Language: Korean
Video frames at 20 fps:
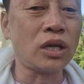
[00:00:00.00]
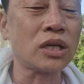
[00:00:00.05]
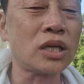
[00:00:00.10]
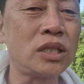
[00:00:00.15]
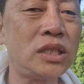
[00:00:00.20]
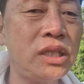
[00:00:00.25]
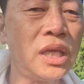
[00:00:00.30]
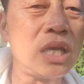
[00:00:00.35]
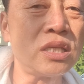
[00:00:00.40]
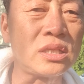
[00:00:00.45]
연기
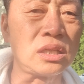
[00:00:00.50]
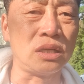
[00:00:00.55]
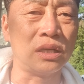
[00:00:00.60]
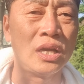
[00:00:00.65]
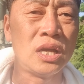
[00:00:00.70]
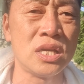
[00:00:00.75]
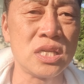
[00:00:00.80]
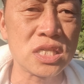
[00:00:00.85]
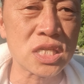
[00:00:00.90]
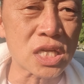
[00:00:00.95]
뒤에서
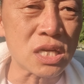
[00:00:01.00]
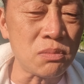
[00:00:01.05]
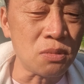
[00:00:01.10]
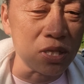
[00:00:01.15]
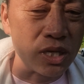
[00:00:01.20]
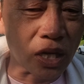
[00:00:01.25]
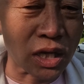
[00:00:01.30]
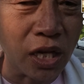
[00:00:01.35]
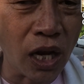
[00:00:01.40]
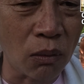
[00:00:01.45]
시커먼
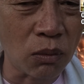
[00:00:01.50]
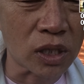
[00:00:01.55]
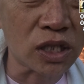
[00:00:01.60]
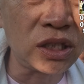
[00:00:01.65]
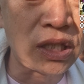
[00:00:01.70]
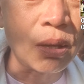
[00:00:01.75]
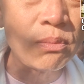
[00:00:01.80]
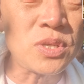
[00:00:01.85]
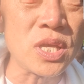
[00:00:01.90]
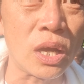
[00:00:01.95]
연기 나면 그
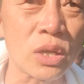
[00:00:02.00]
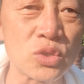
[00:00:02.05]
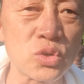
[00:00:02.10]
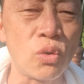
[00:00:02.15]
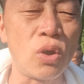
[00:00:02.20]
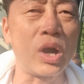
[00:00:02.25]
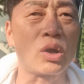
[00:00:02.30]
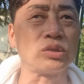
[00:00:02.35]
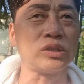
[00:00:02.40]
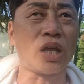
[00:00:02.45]
냄새가
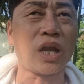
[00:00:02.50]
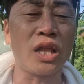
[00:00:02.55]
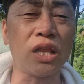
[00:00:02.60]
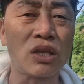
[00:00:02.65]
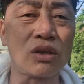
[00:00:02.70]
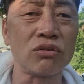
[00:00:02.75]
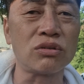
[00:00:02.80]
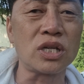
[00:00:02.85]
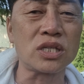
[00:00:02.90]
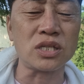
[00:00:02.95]
좋아갖고
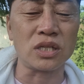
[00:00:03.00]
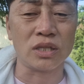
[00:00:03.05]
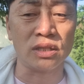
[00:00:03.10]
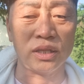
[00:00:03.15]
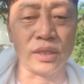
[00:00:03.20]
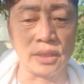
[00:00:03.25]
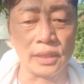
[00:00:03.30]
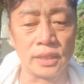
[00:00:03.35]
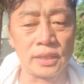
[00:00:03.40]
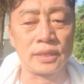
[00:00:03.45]
따라다니고
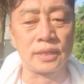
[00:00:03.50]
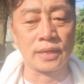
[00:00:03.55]
그랬었는데